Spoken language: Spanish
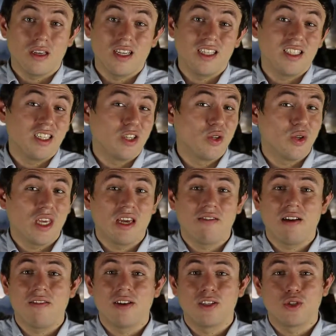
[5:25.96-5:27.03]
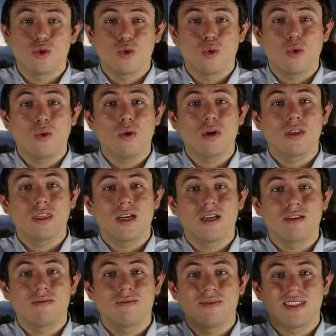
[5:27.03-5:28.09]
y si no llevaban su
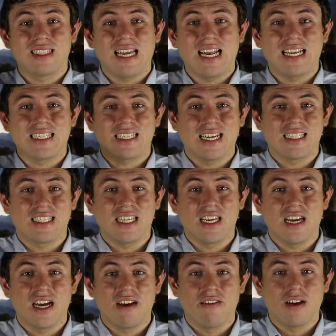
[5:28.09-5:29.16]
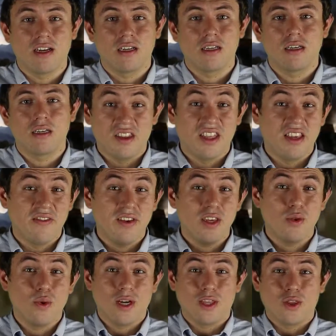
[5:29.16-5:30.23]
cuota, se les castigaba.
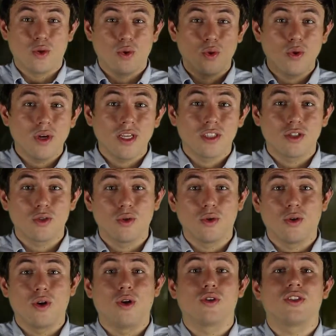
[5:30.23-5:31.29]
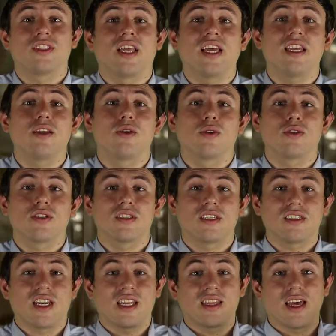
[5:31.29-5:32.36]
Debido a todo esto, los taínos
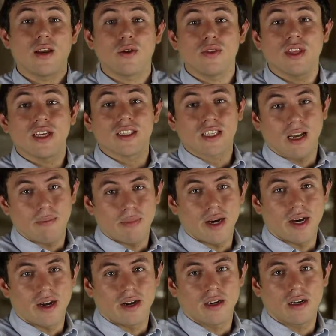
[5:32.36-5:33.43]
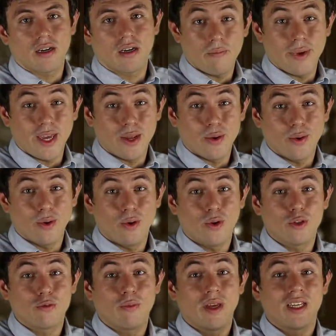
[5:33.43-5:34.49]
trataron de escapar, pero
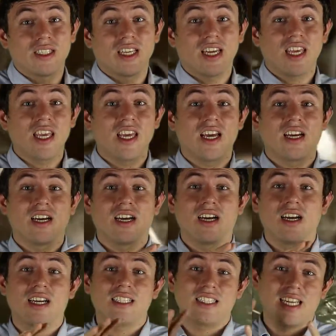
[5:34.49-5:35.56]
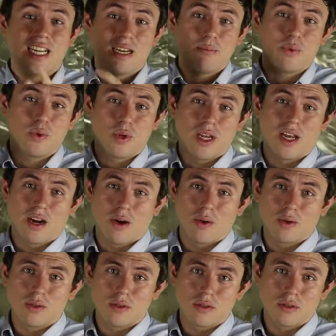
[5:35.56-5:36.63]
los perseguían hasta
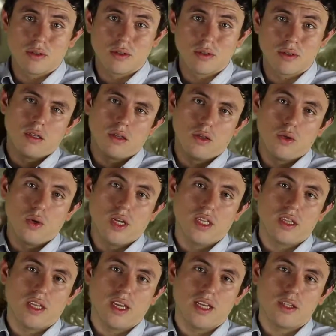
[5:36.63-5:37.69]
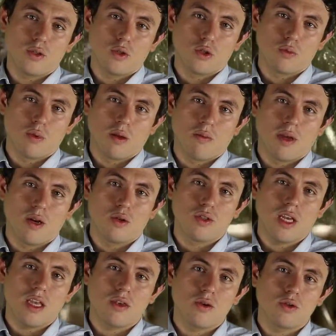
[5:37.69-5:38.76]
capturarlos. Durante estos
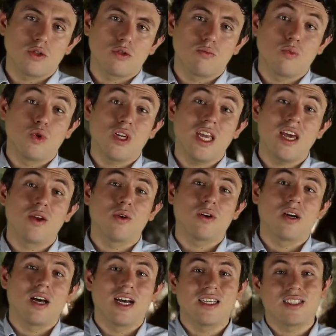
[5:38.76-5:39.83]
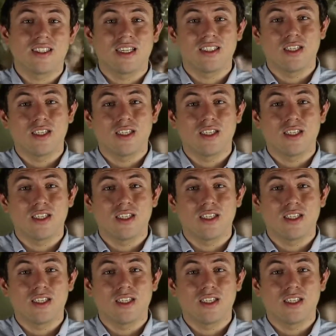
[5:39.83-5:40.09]
primeros años murieron hasta